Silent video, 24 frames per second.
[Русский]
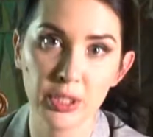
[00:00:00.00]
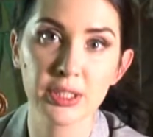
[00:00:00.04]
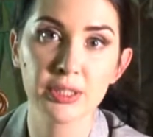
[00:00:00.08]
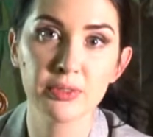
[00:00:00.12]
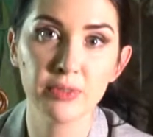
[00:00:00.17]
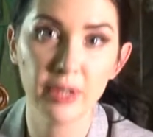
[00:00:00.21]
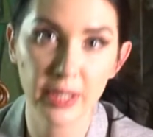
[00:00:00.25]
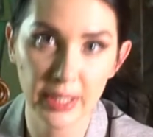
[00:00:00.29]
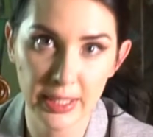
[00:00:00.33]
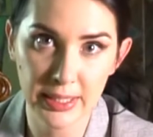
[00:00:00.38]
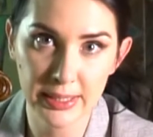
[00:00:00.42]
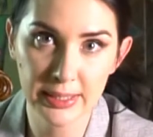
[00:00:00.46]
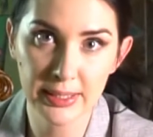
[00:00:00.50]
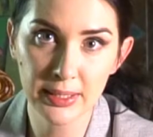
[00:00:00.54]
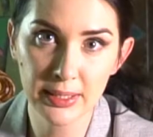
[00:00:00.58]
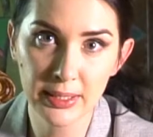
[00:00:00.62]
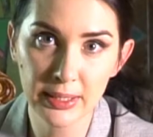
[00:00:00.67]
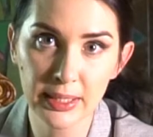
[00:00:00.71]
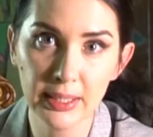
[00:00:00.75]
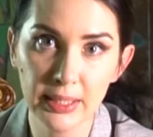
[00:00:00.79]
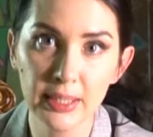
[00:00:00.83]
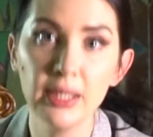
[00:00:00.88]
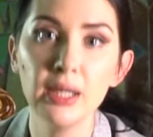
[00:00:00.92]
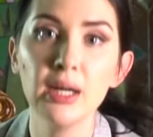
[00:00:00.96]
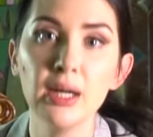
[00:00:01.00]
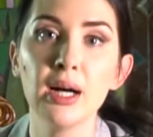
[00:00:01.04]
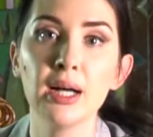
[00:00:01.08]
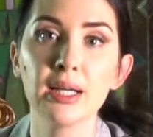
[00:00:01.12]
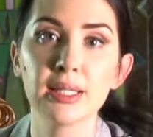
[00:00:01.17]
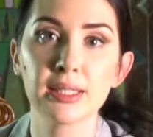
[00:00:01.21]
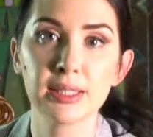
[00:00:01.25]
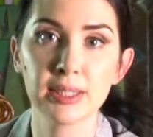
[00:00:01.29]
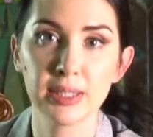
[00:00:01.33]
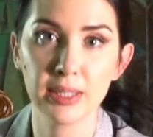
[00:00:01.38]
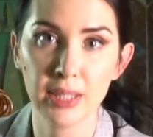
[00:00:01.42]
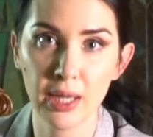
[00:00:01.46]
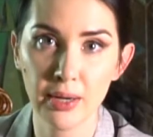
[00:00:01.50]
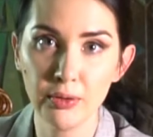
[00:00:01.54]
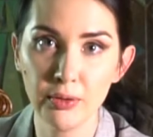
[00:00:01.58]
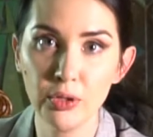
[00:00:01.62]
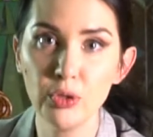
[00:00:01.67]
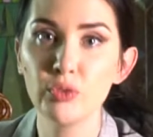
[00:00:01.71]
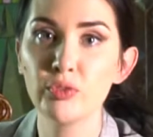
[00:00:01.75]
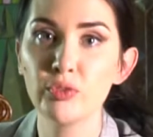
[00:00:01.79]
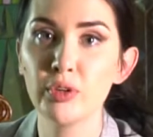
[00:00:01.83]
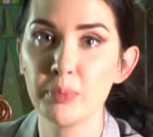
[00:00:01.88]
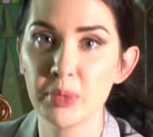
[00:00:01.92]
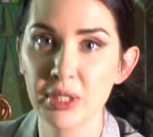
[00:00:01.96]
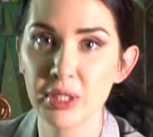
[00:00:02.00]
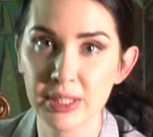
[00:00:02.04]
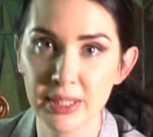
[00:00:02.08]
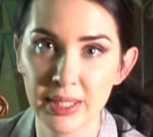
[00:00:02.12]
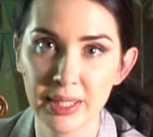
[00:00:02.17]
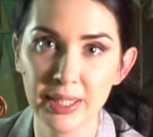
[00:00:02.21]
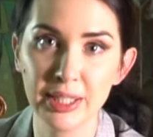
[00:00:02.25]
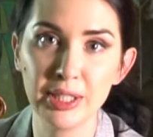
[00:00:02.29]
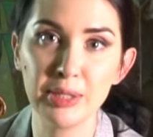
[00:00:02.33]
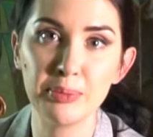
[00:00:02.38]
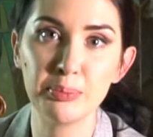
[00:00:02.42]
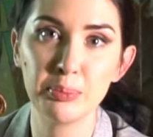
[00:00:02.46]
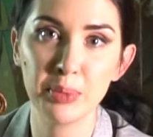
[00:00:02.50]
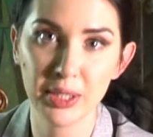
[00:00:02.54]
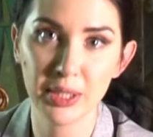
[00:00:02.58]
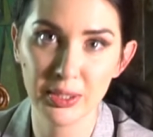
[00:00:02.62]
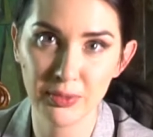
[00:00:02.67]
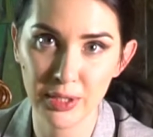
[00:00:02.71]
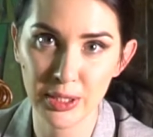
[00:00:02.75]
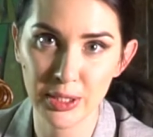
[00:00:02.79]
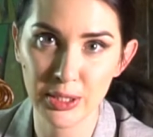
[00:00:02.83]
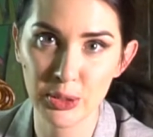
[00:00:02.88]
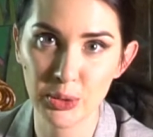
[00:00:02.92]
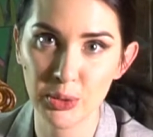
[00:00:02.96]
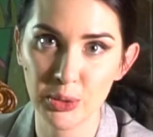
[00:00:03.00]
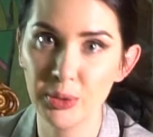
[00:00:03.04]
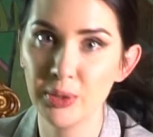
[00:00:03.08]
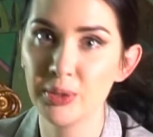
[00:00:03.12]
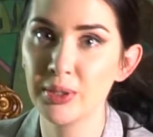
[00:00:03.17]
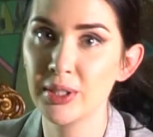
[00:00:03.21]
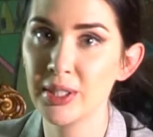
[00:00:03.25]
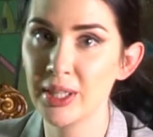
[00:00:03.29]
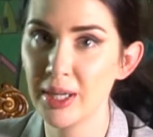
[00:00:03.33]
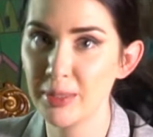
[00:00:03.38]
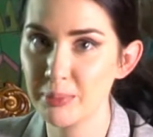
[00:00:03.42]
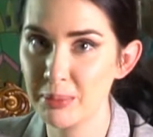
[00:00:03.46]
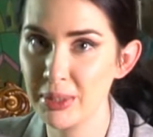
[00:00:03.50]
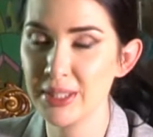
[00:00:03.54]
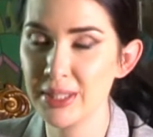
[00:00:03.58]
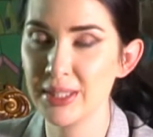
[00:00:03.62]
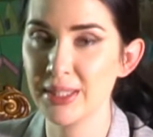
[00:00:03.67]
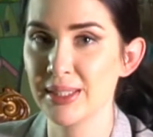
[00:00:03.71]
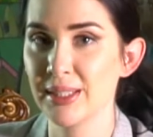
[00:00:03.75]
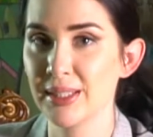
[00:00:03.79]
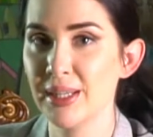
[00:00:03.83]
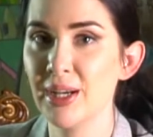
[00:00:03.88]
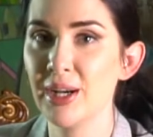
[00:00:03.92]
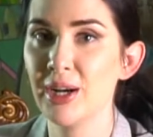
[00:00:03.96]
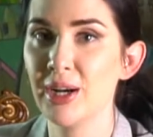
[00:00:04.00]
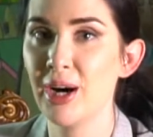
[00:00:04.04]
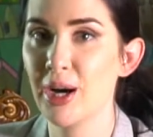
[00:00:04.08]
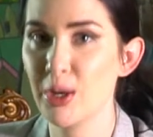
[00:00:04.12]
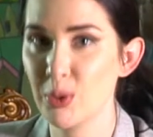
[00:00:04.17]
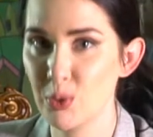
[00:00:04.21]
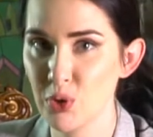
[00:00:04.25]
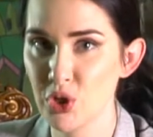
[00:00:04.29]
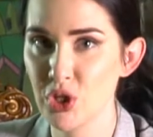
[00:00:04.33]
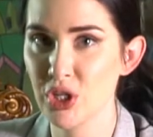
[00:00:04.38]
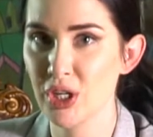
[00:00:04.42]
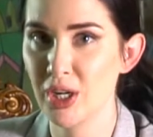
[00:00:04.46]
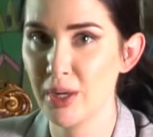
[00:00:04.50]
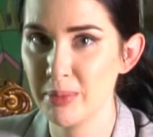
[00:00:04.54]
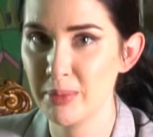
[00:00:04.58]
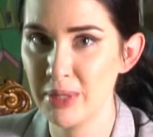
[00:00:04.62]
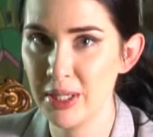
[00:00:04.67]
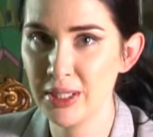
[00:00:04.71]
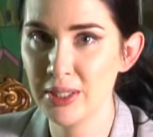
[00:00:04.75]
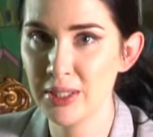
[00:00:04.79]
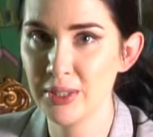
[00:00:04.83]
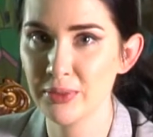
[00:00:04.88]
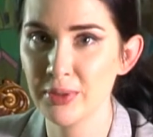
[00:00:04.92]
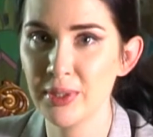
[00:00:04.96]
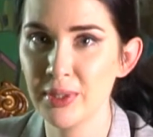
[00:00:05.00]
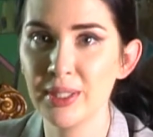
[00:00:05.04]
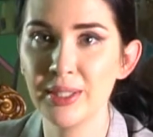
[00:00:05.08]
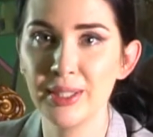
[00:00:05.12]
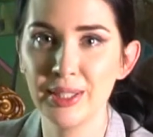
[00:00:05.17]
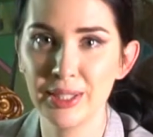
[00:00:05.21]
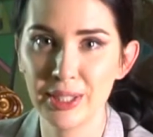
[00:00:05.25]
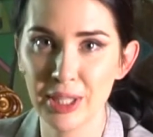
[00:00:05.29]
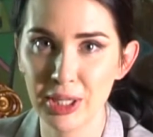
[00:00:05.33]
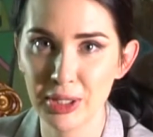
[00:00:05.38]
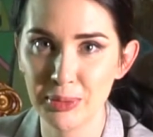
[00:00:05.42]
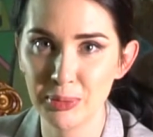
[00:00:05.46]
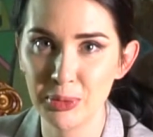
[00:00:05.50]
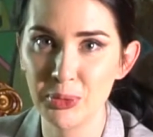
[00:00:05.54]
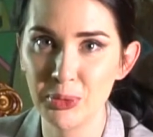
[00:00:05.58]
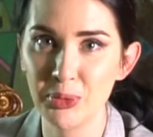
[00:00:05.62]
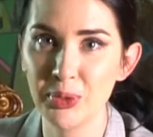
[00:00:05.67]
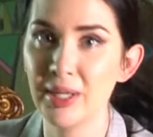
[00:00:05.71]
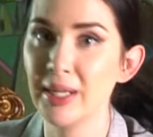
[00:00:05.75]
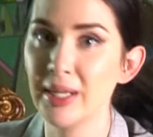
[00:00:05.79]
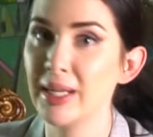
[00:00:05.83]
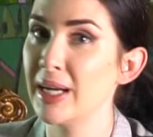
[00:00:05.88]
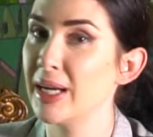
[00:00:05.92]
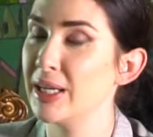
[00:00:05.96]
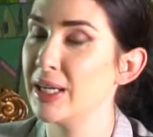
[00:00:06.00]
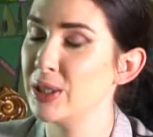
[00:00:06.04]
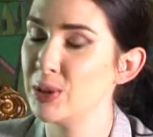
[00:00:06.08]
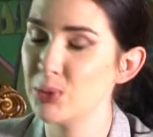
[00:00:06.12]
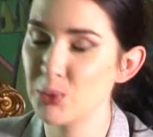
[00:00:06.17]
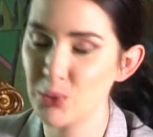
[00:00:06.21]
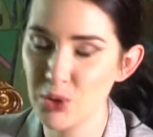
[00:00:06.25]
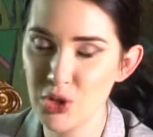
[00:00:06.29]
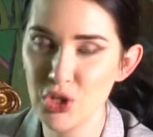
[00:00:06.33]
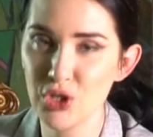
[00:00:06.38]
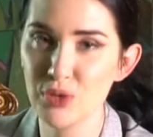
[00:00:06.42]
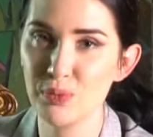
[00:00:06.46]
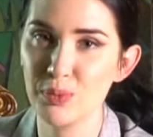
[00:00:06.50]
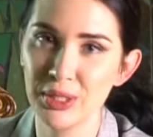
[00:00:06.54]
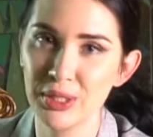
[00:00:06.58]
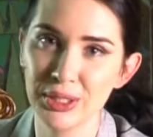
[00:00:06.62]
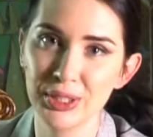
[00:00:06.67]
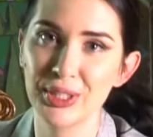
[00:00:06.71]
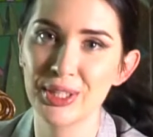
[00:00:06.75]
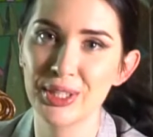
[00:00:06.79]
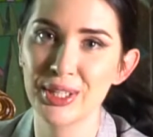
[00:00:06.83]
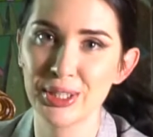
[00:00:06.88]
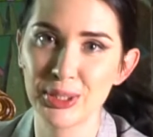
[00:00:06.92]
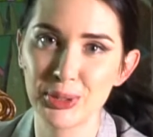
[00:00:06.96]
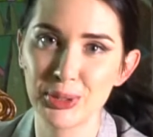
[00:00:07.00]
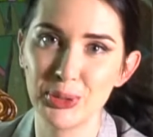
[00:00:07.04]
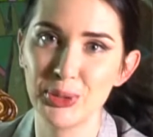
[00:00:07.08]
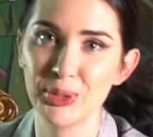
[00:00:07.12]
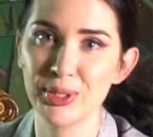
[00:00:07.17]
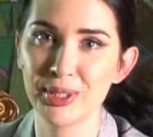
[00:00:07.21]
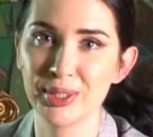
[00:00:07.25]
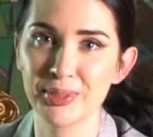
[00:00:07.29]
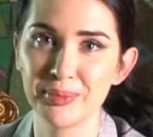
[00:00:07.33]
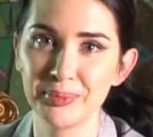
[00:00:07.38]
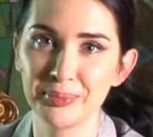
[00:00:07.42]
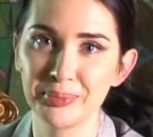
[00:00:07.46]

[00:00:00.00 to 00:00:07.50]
свои сделки, оставлю в описании под видео. Торопитесь, хороших объектов не так много, и они очень быстро расходятся.